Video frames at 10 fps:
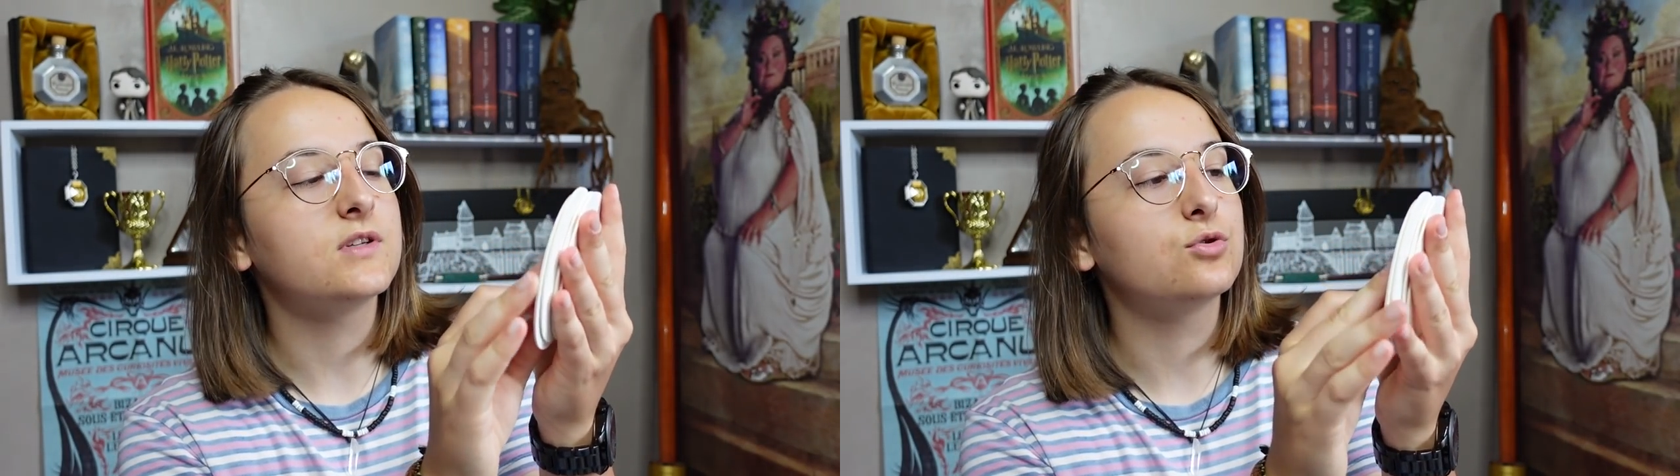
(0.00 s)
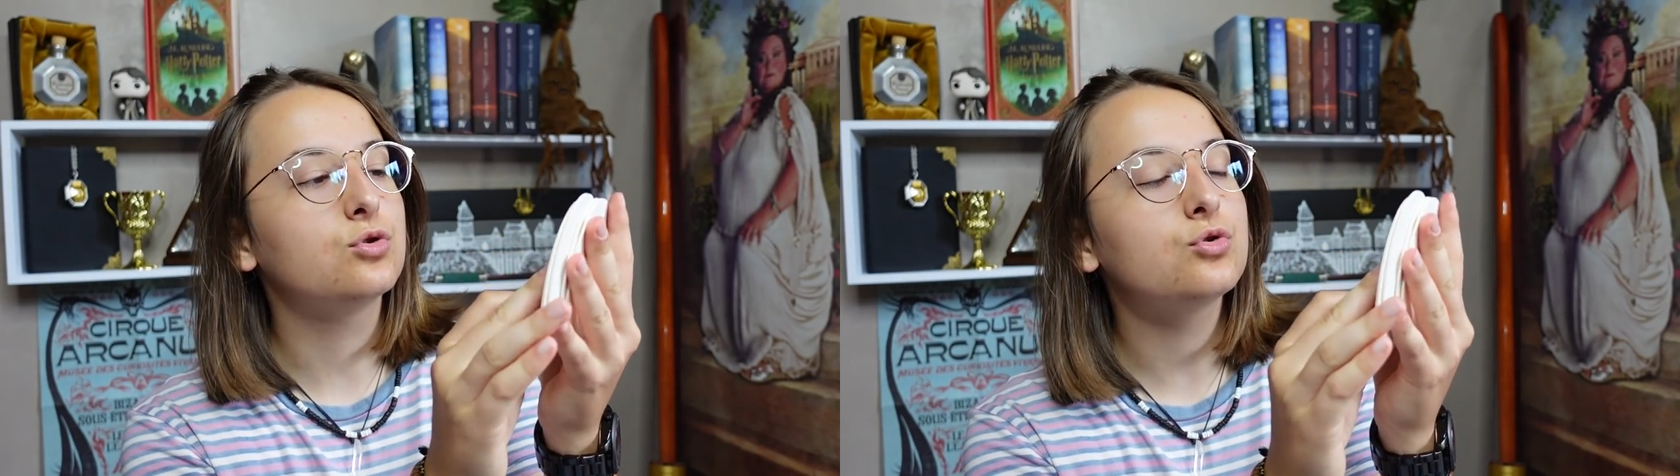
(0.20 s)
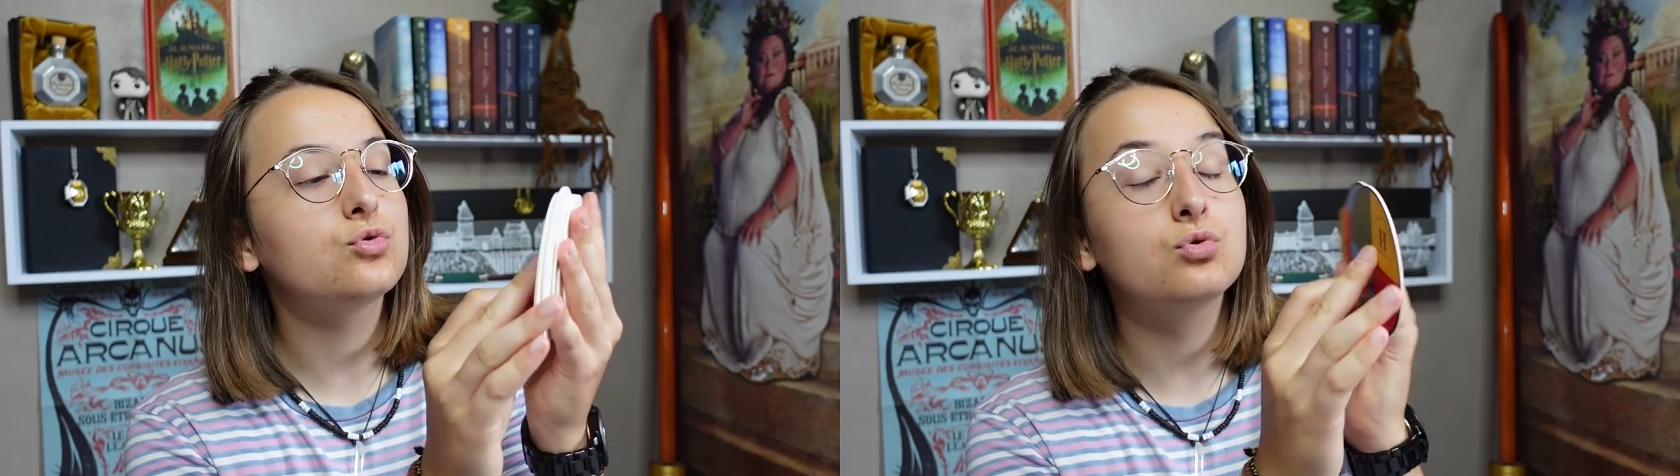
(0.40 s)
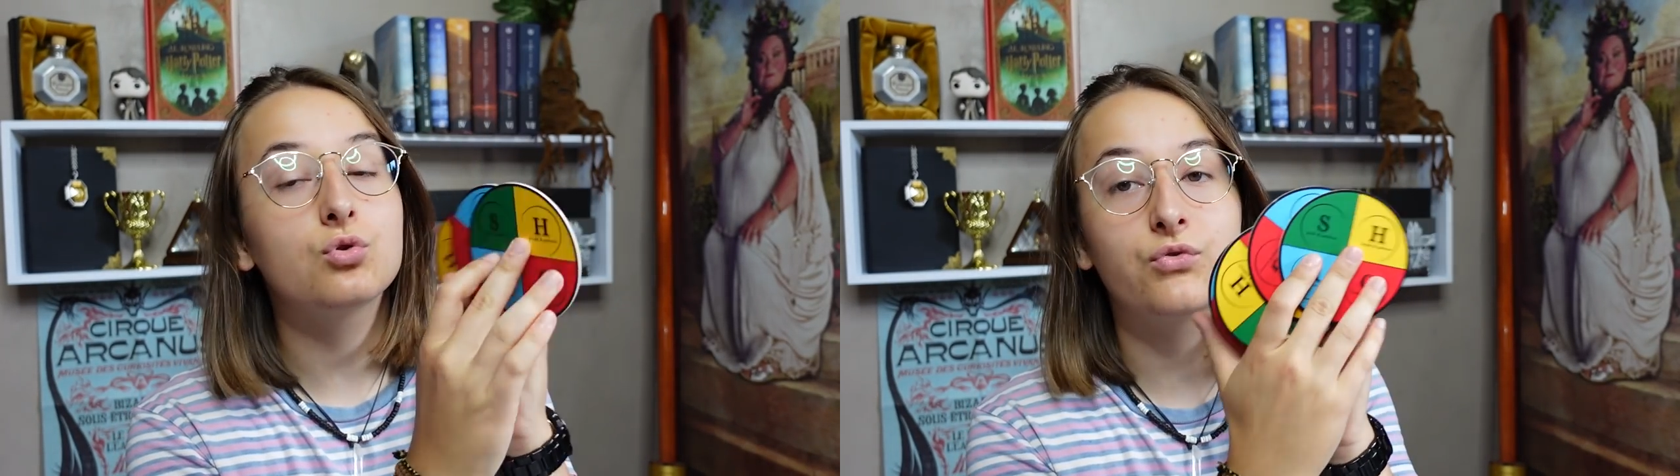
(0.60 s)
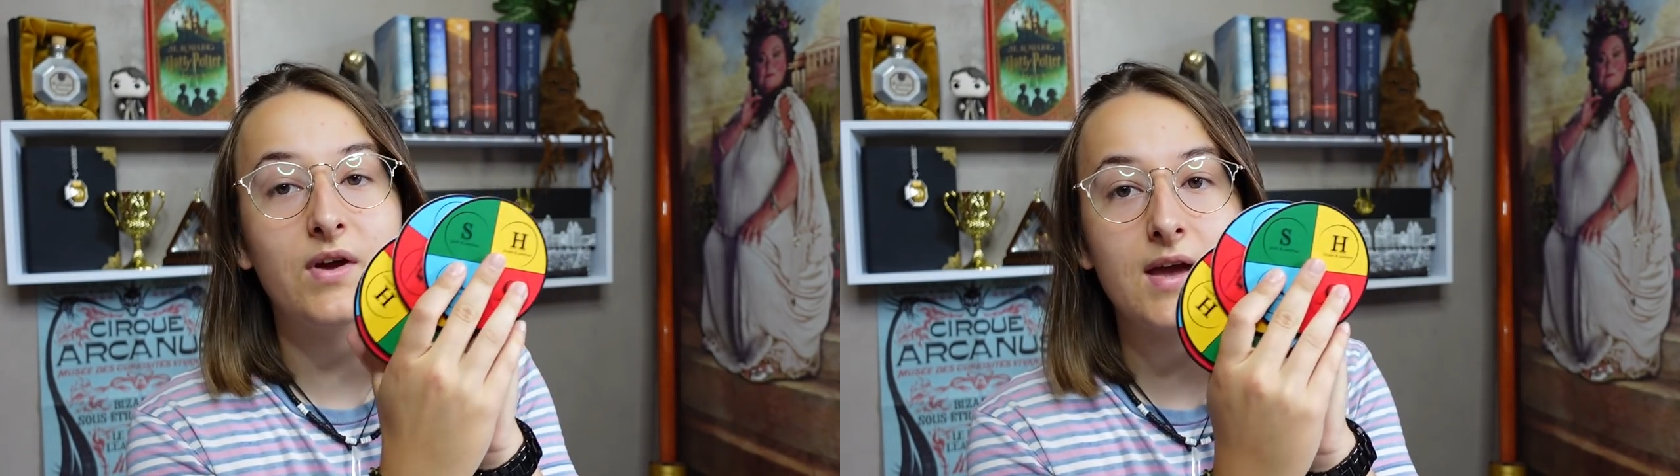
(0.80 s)
des dessous
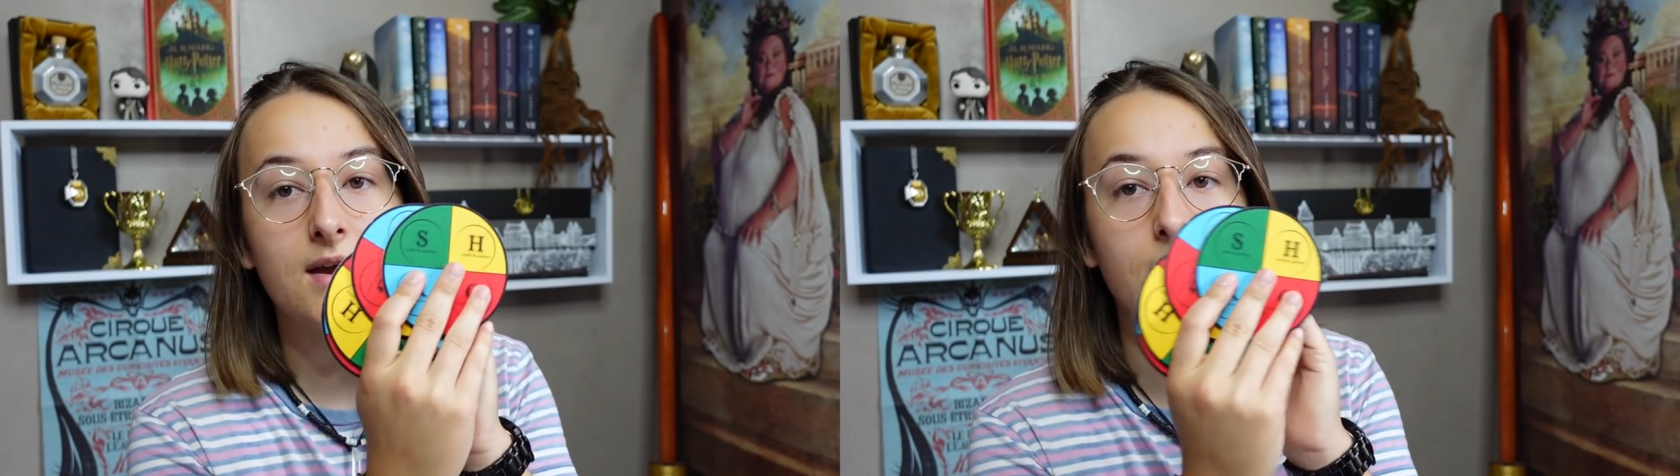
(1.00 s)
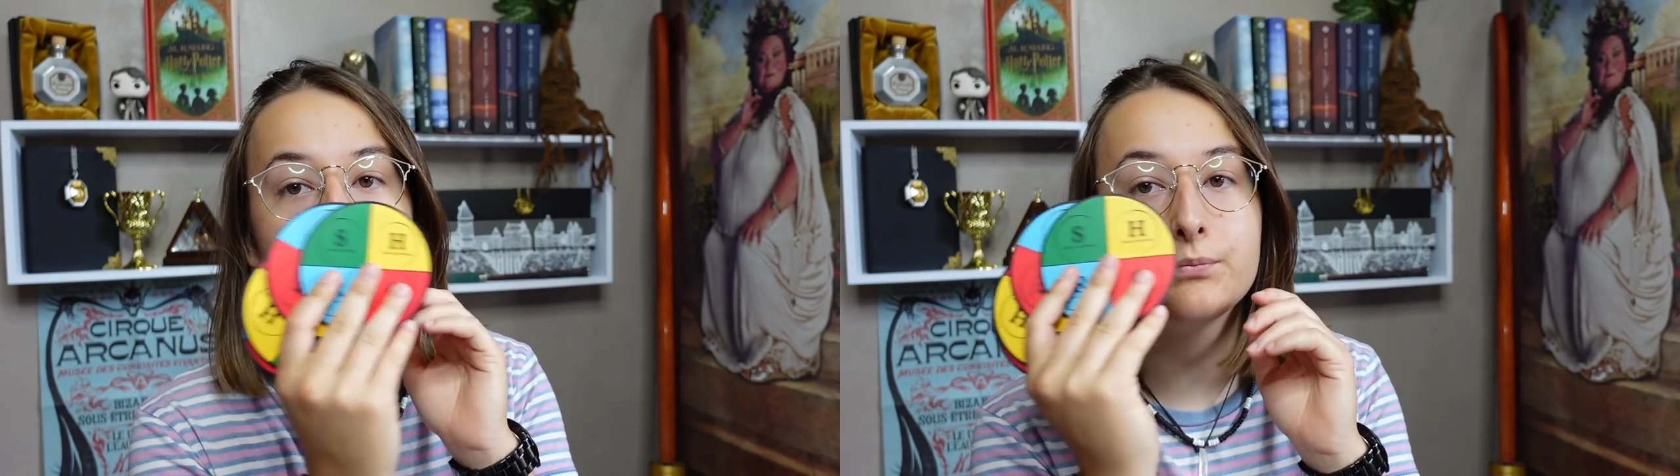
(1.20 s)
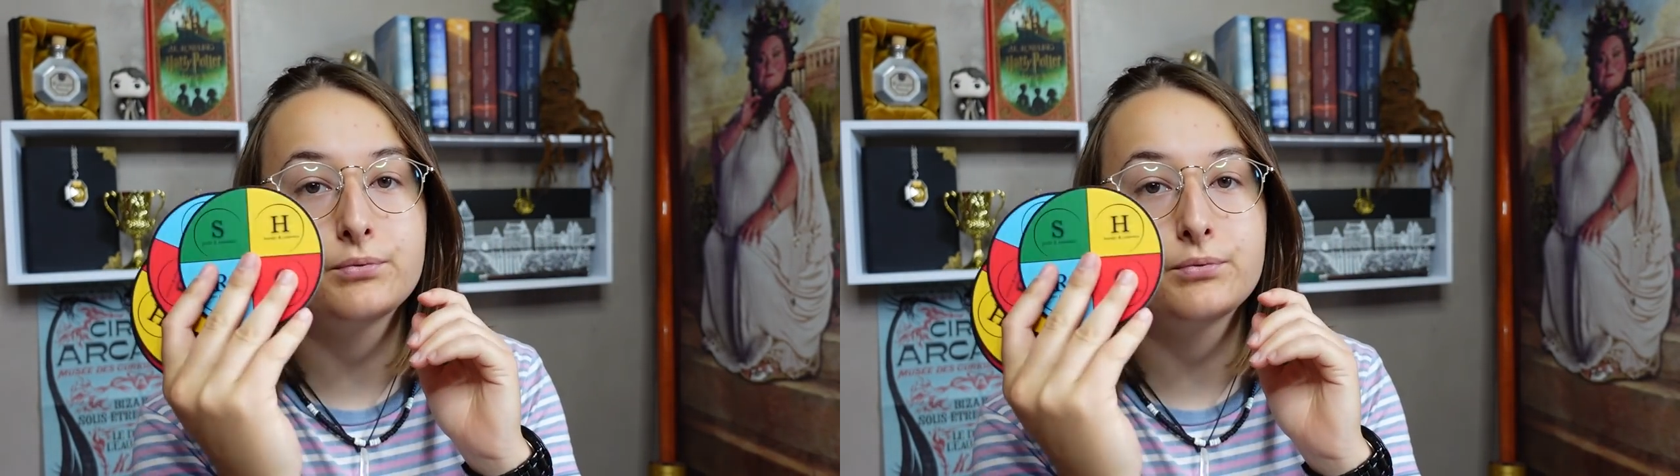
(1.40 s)
de verre